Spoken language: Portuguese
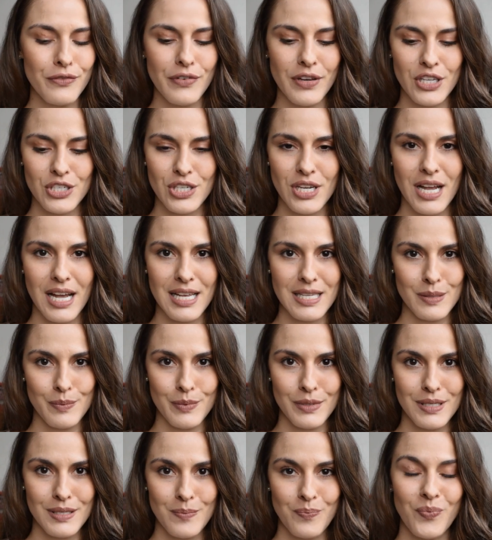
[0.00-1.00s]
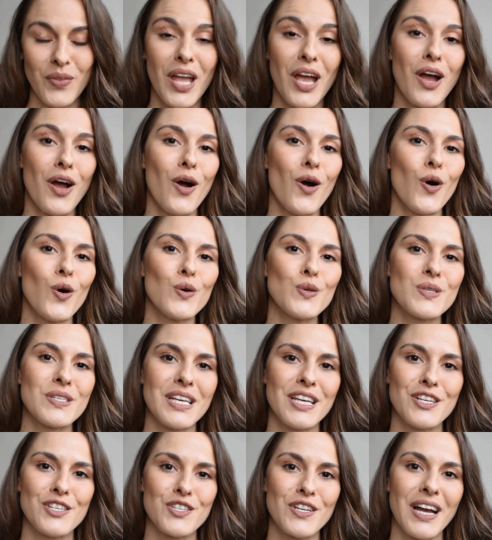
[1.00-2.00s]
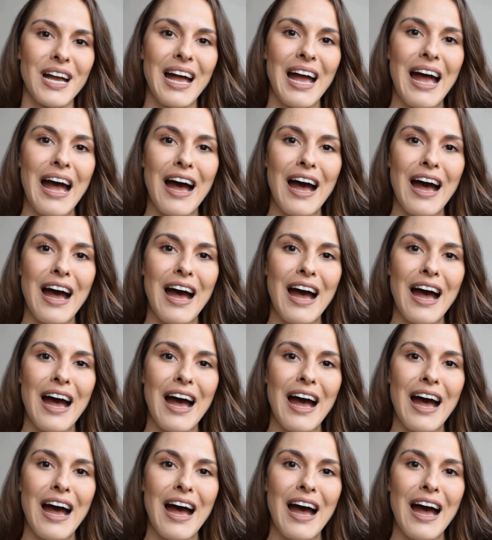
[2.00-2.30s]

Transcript: fecha aspas. Ou seja,